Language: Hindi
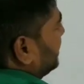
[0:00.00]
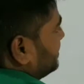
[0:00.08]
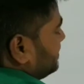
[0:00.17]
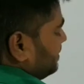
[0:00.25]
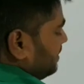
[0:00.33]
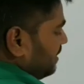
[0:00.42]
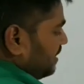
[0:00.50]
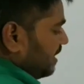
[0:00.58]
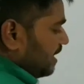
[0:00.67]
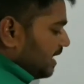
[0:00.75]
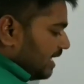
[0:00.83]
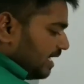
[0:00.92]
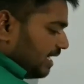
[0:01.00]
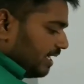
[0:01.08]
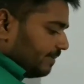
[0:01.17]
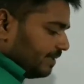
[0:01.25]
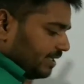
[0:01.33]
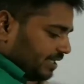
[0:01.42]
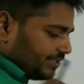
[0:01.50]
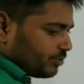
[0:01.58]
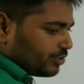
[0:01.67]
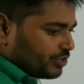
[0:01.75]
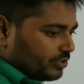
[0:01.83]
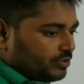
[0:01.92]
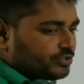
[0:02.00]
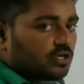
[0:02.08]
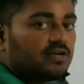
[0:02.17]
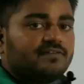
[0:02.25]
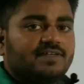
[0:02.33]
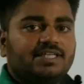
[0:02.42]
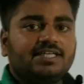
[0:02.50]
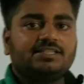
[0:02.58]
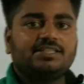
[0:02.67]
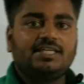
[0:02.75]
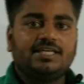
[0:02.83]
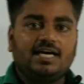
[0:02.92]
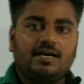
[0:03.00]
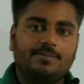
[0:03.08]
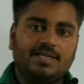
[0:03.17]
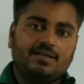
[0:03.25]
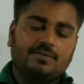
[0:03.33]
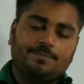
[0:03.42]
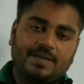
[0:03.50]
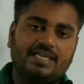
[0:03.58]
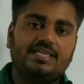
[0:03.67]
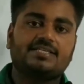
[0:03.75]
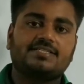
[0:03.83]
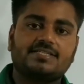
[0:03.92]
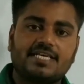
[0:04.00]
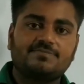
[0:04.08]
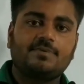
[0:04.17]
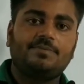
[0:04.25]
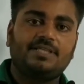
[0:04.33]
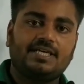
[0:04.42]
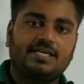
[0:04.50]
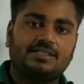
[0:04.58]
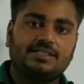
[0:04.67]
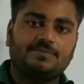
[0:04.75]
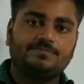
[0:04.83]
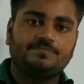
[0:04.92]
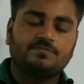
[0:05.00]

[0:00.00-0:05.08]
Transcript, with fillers: एक्स अब इस क्वेश्चन को सॉल्व करने का तरीका हमने पहली एक्सरसाइज में भी देखा था